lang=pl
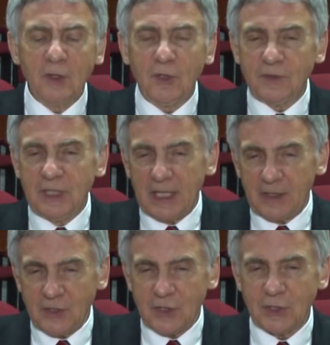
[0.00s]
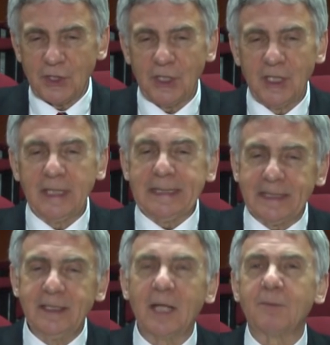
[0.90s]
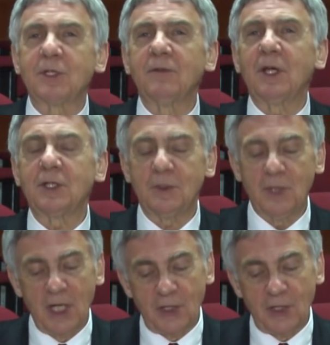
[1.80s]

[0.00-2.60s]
to wydaje się, że jednak przeważał